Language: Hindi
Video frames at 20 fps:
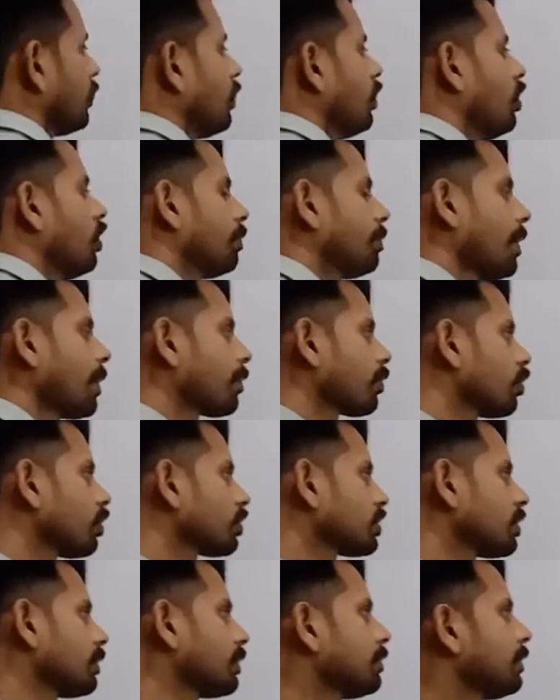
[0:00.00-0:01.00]
होप आपको
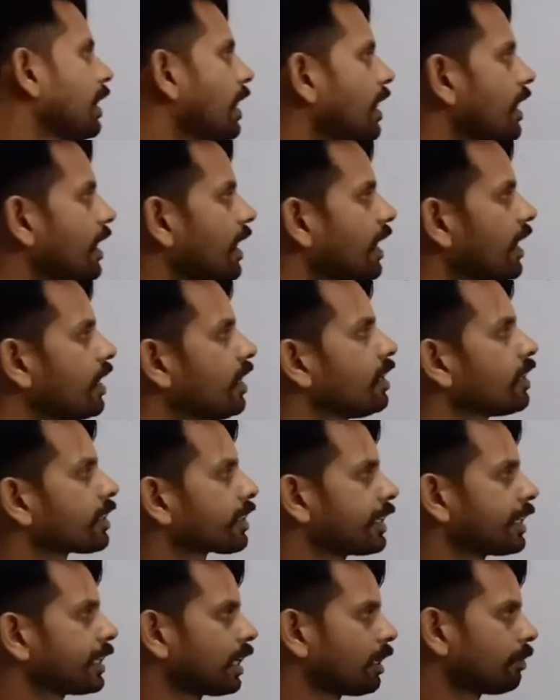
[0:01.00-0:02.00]
समझ में आ रहा है
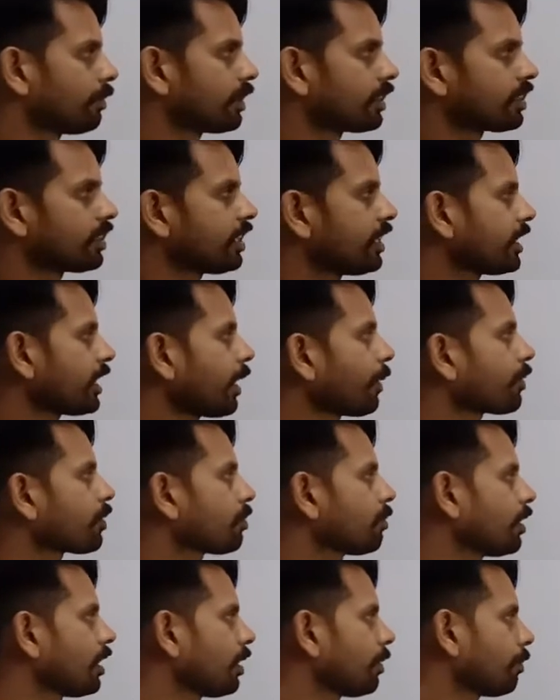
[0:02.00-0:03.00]
कि टेबल तीन टाइप्स
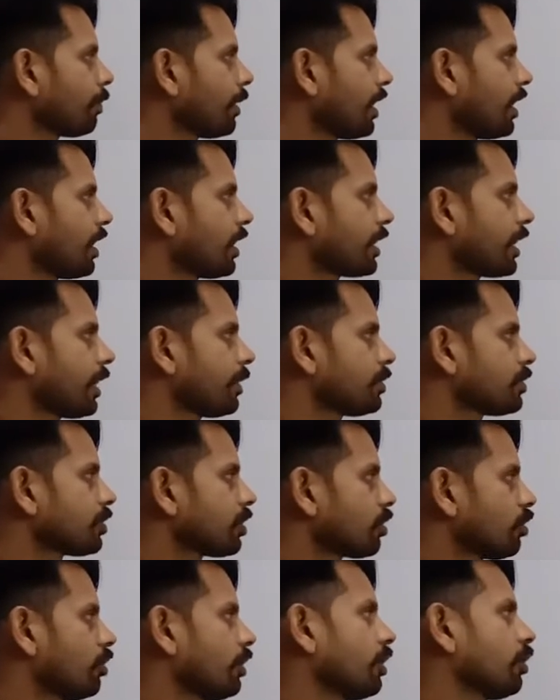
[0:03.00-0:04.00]
में पहला टाइप्स
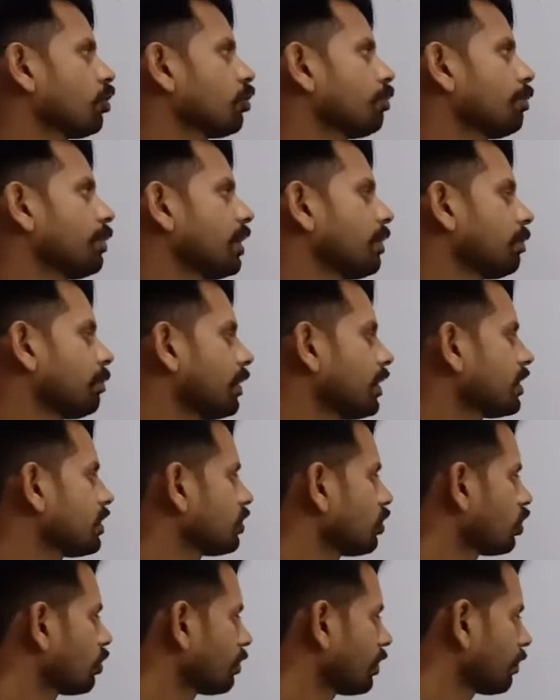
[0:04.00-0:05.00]
अकॉर्डिंग टू पर्पस
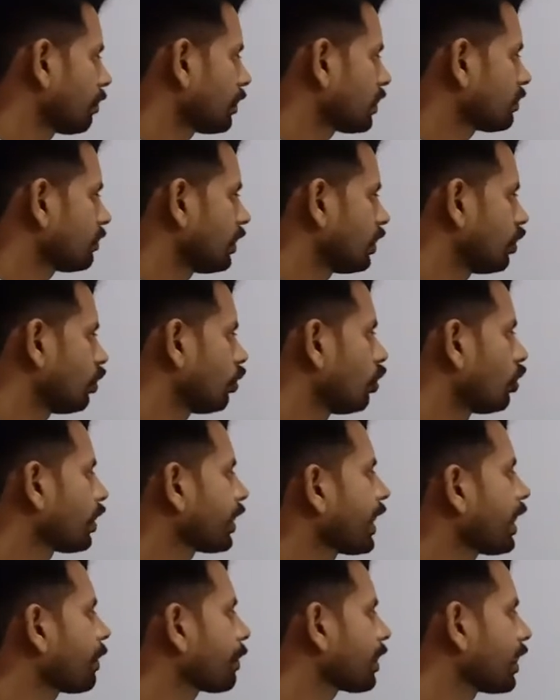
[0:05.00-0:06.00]
और पर्पस में दो हो
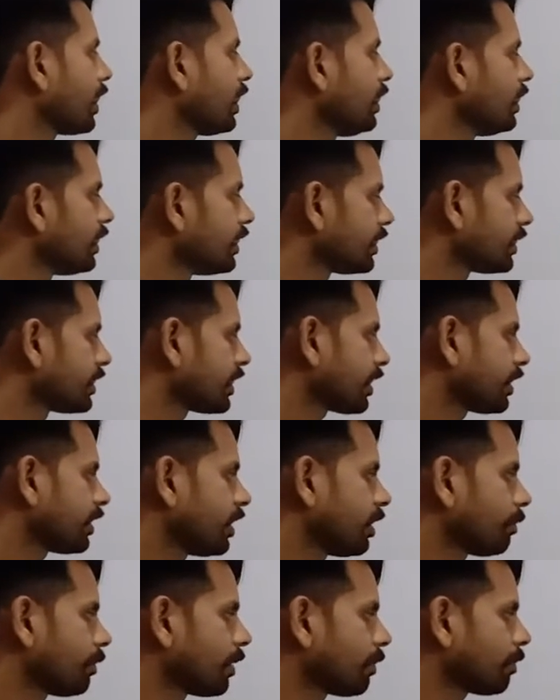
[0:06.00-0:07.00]
गया आपका
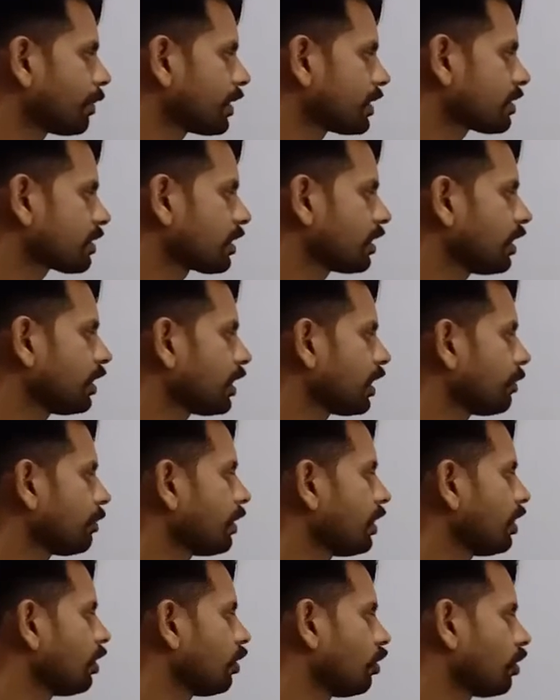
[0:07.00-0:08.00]
जनरल पर्पस की
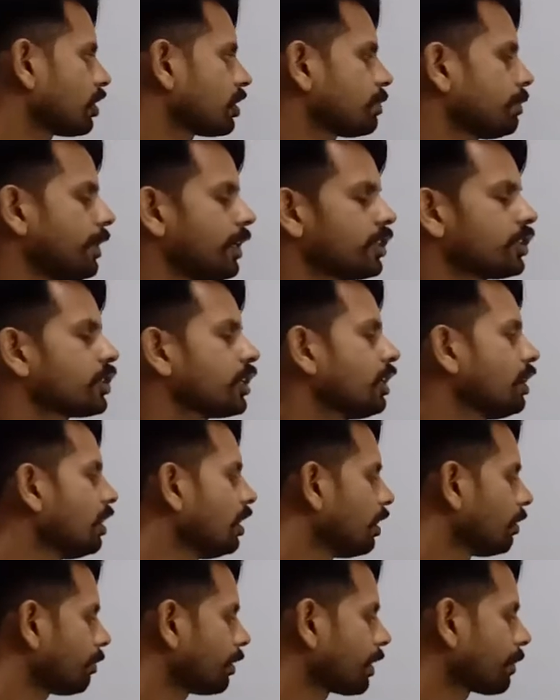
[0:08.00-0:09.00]
टेबल और स्पेशल
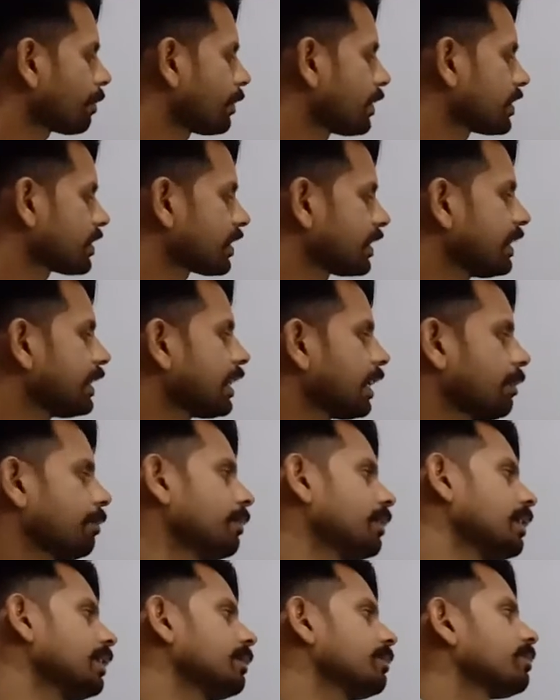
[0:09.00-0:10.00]
पर्पस की
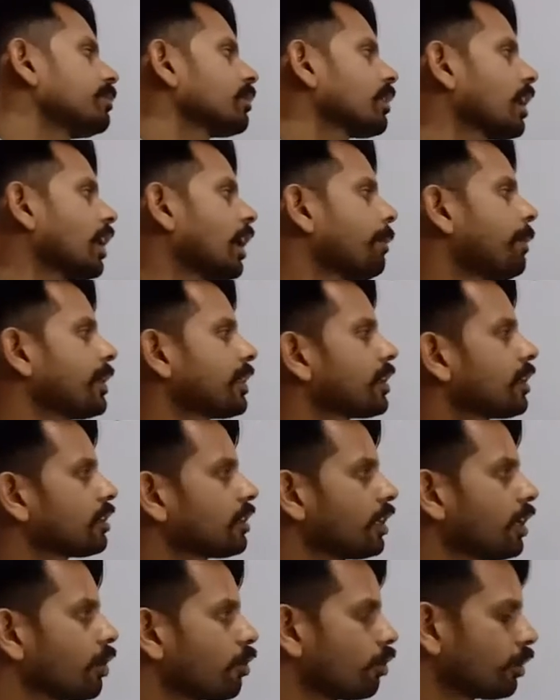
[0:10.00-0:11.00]
टेबल अब बात
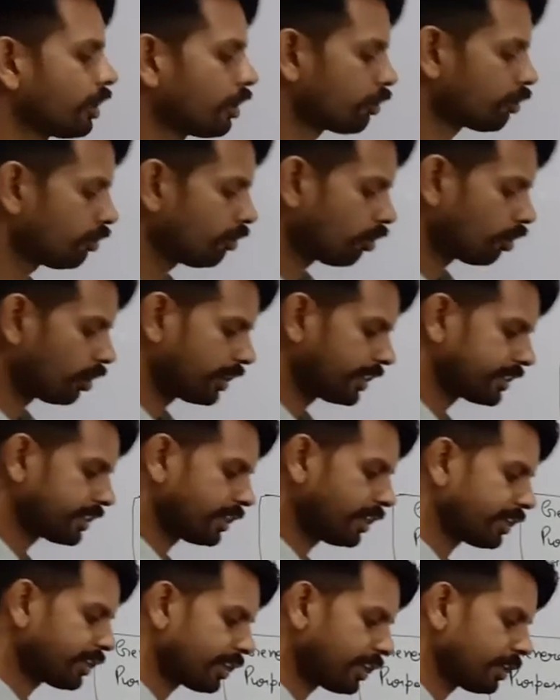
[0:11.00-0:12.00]
करते हैं अकॉर्डिंग टू
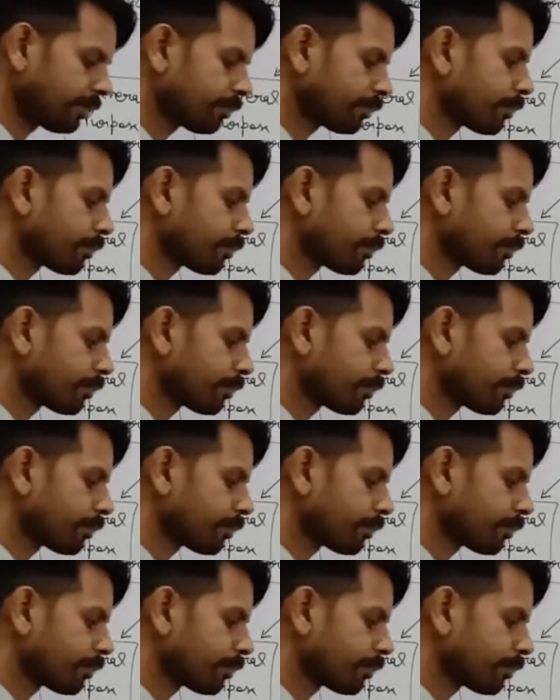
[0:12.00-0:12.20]
ओरिजिनलिटी